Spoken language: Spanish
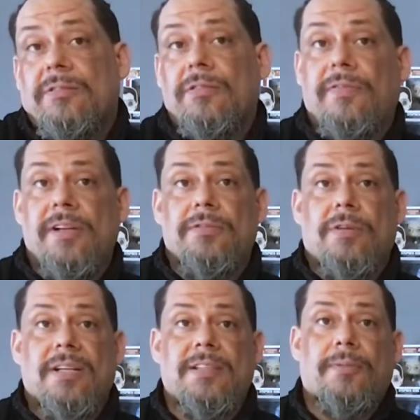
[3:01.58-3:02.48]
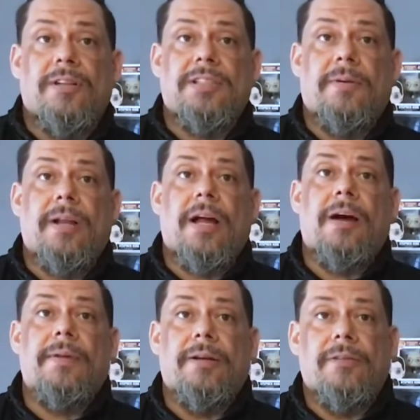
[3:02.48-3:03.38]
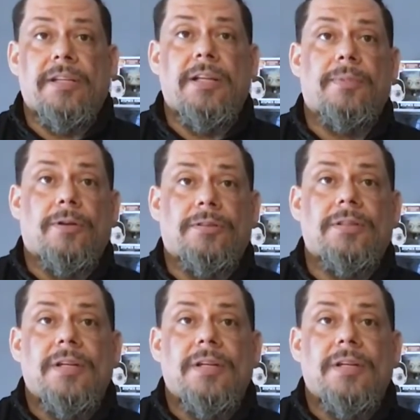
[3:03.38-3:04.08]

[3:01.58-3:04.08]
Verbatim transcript: el sofá de su casa, ponerse a ver cable o Disney Plus